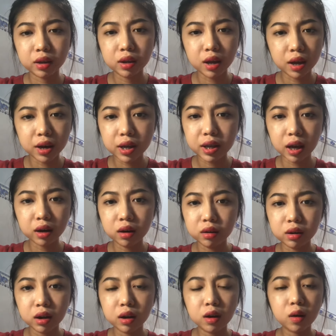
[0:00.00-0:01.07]
gì đi chăng nữa
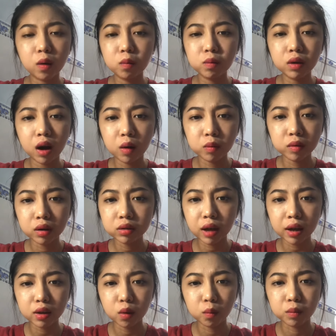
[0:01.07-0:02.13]
thì nó cũng không có
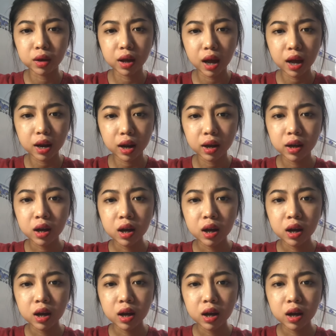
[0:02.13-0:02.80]
tác dụng gì hết đó